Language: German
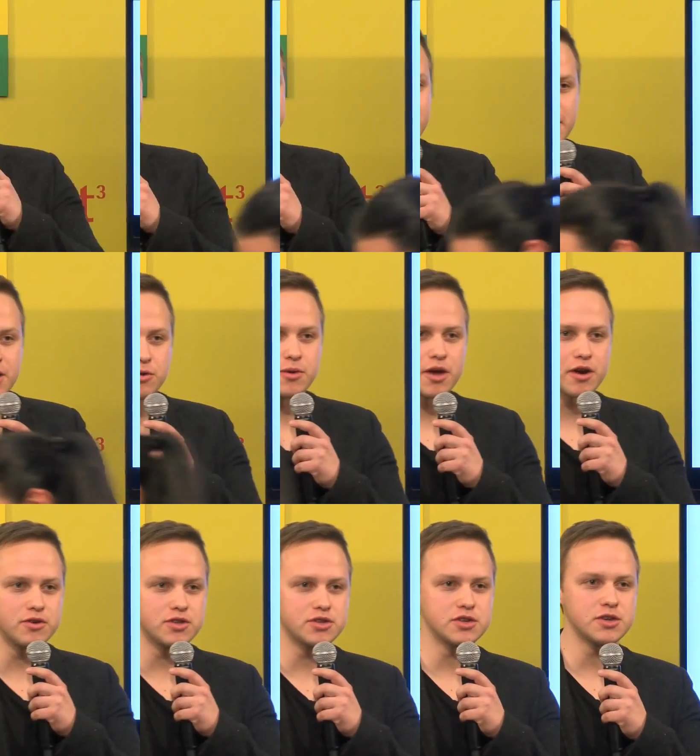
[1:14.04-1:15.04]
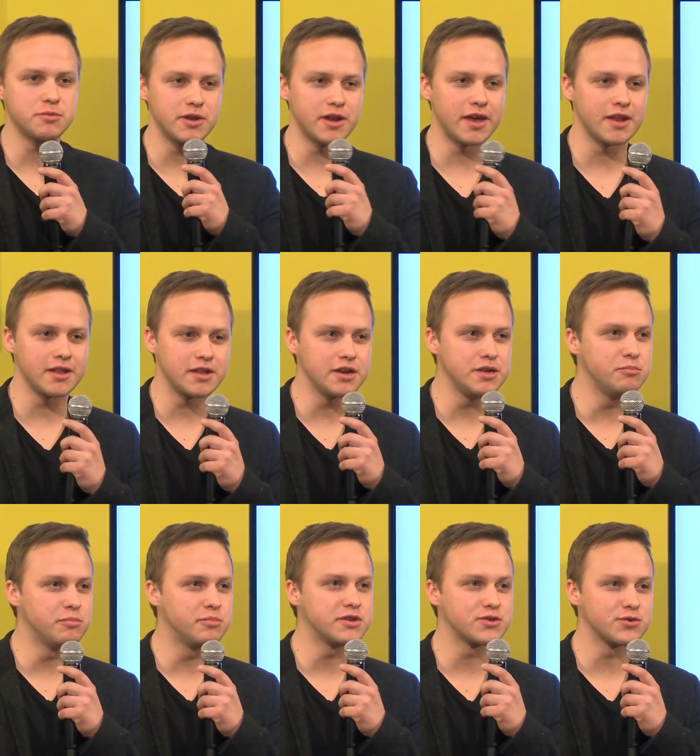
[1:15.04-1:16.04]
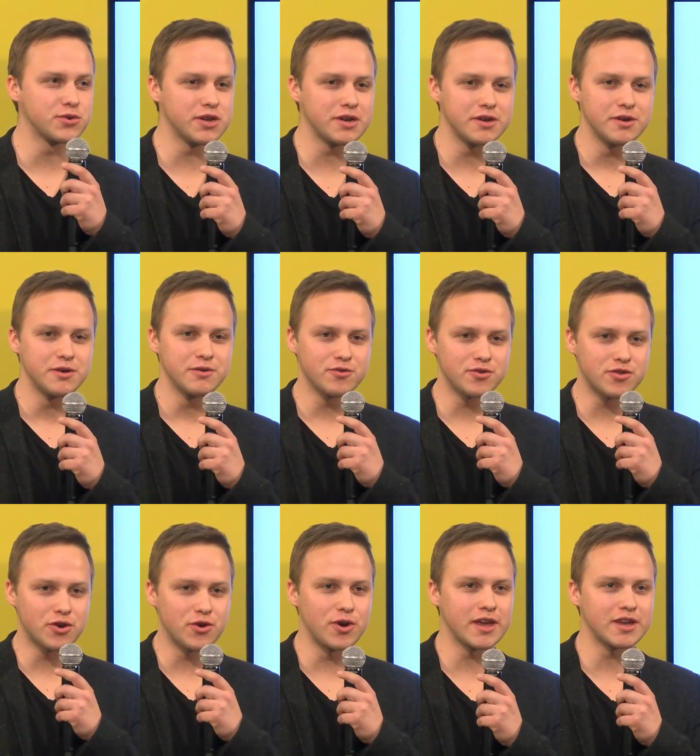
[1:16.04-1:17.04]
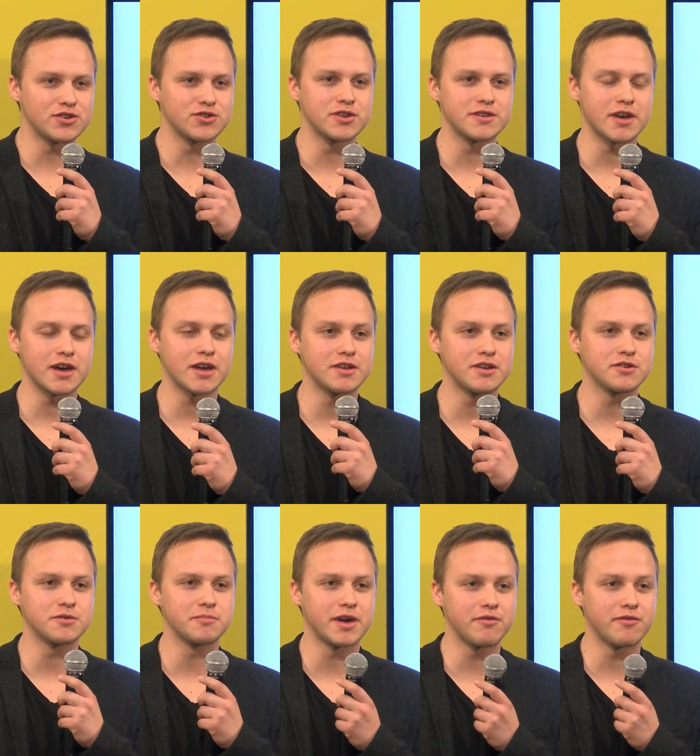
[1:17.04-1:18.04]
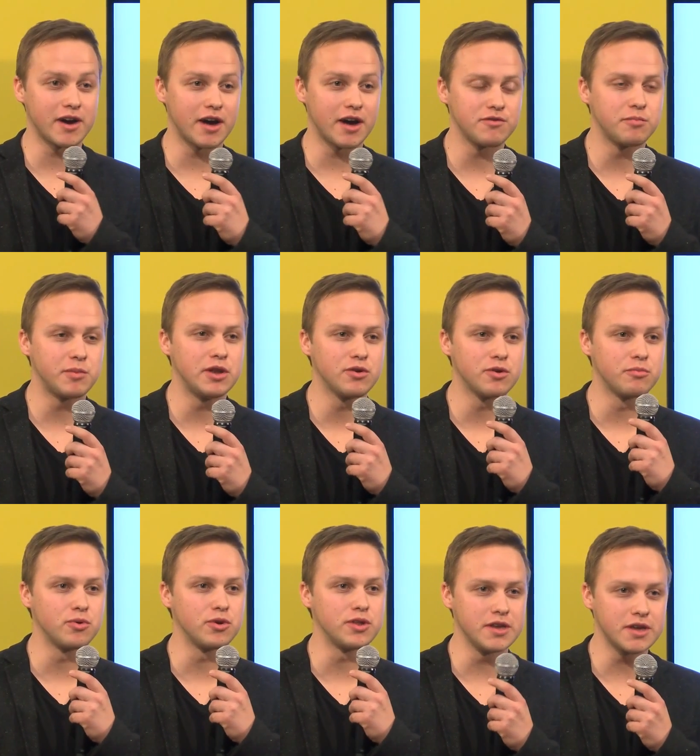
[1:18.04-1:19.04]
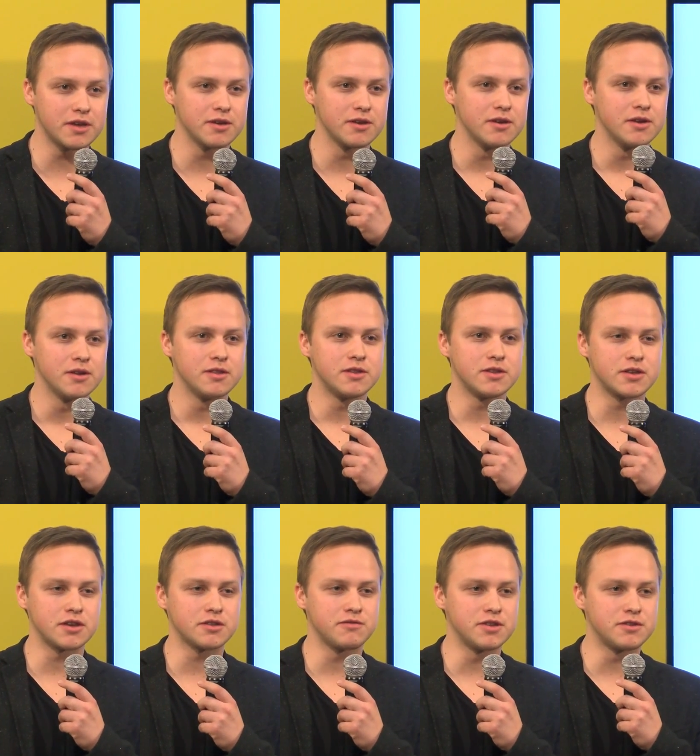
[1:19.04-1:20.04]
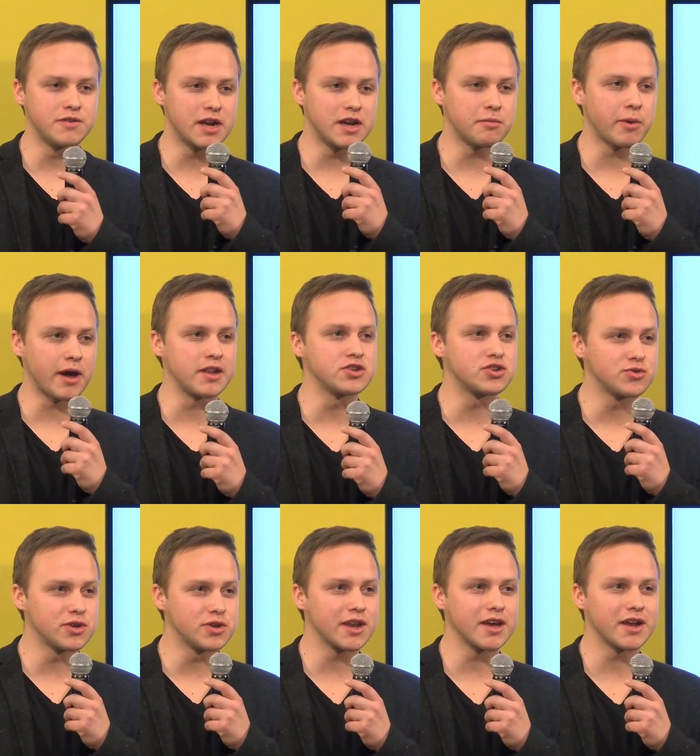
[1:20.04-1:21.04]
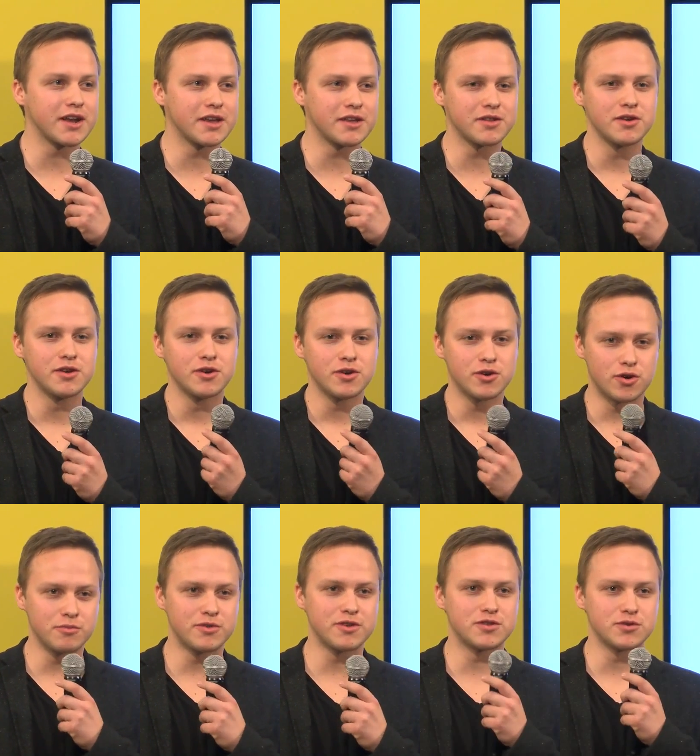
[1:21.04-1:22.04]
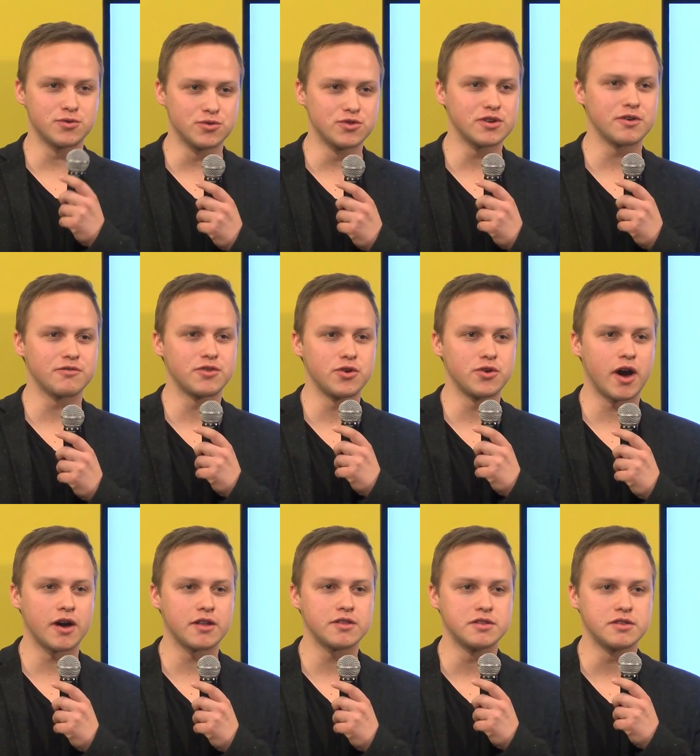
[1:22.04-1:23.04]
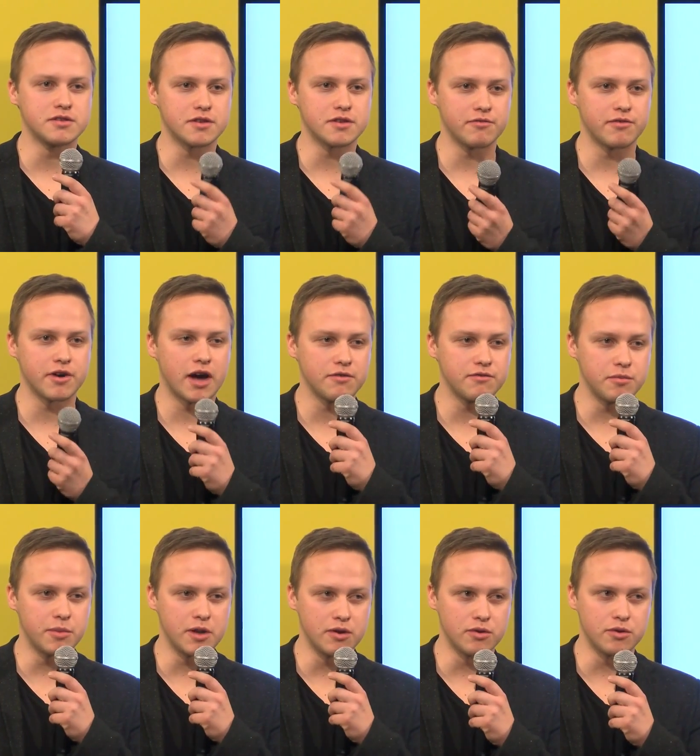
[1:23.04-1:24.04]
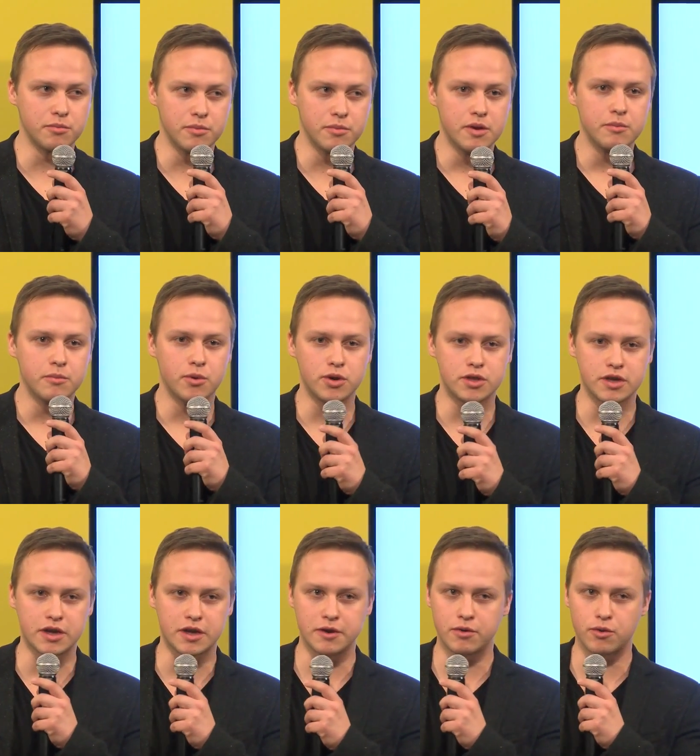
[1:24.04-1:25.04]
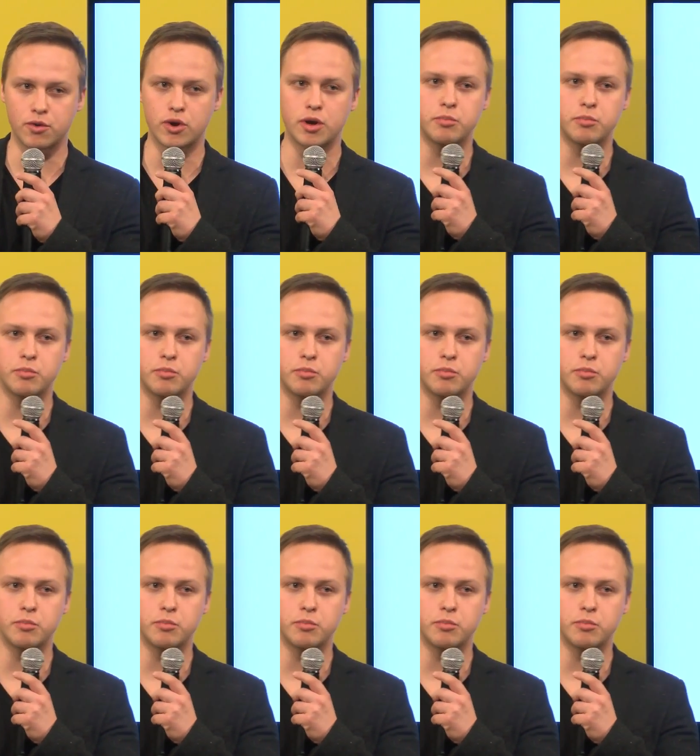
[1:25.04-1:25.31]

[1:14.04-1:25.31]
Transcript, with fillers: ist Sana Lomerovic. Ich bin eine der lieben Personen, was der Kollege schon gesagt hat, aus dem Referat für Bildung und Politik. Das heißt, wenn es wirklich brennt, studienrechtlich, kommt sie zu uns auf die ÖH ins Referat für Bildung und Politik oder